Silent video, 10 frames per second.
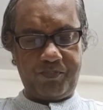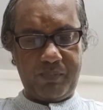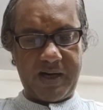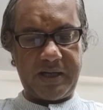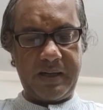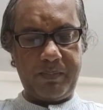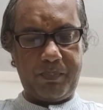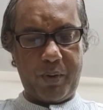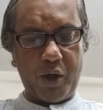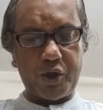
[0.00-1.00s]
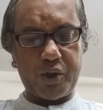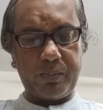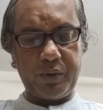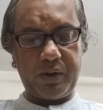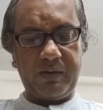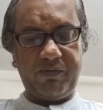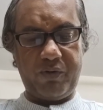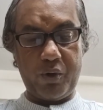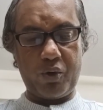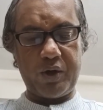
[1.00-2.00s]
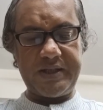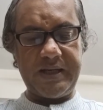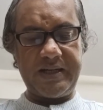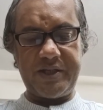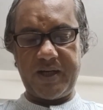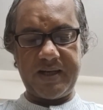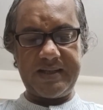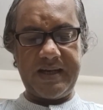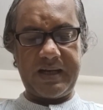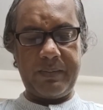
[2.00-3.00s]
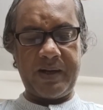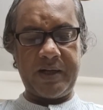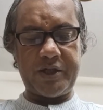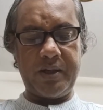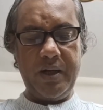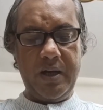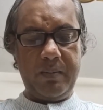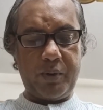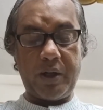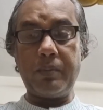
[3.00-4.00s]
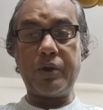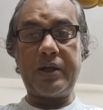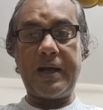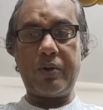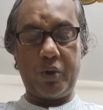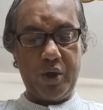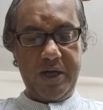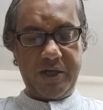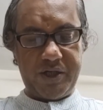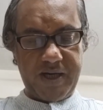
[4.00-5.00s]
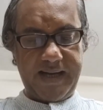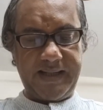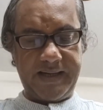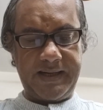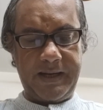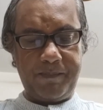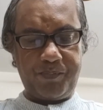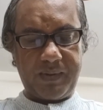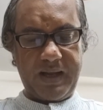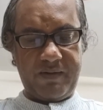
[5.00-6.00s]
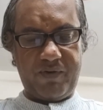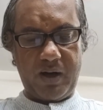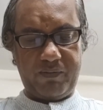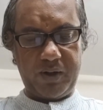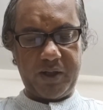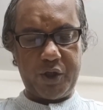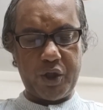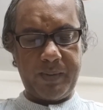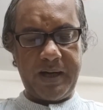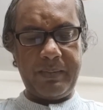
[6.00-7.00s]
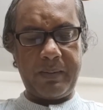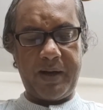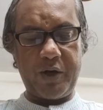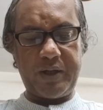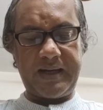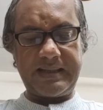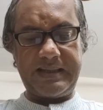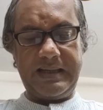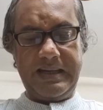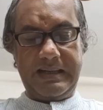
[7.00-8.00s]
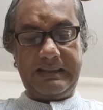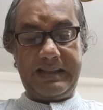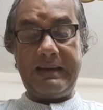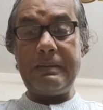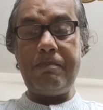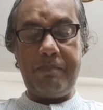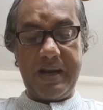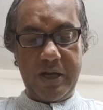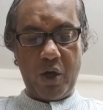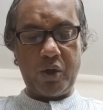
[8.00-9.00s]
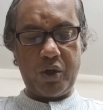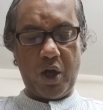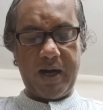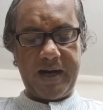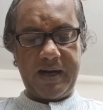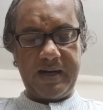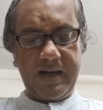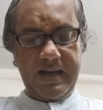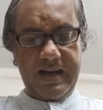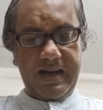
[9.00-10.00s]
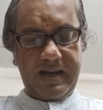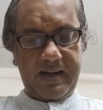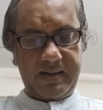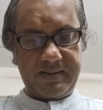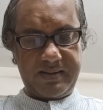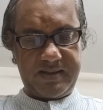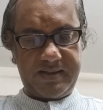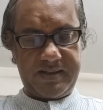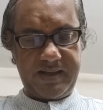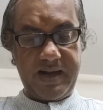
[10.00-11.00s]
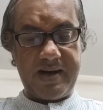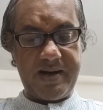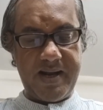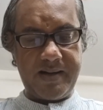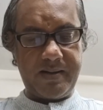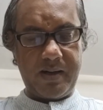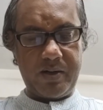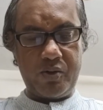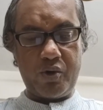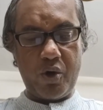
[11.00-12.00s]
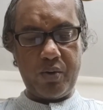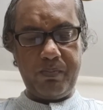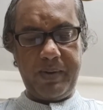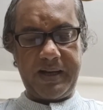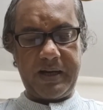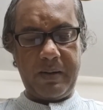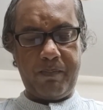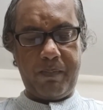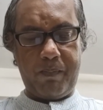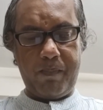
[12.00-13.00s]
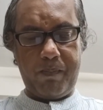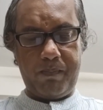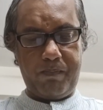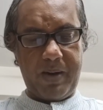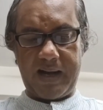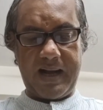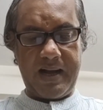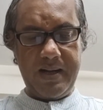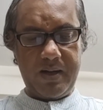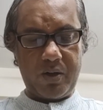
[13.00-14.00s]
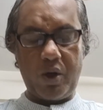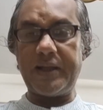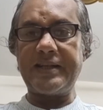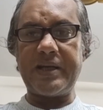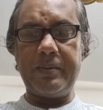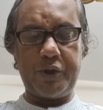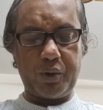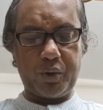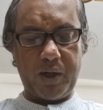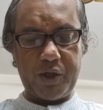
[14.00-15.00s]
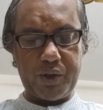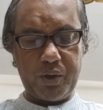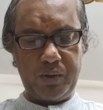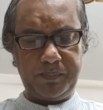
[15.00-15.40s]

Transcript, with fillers: মার্কিন পররাষ্ট্রমন্ত্রী ফোনও করেছিলেন শেখ হাসিনাকে বাংলাদেশের প্রধানমন্ত্রী এখনও সায় দেননি এর ফলাফল দৃশ্যমান এবার ভারতের কাছে তিন বিলিয়ন ডলারের সিগার্ডিয়ান ড্রোন বিক্রির পাকা কথা চাইবে যুক্তরাষ্ট্র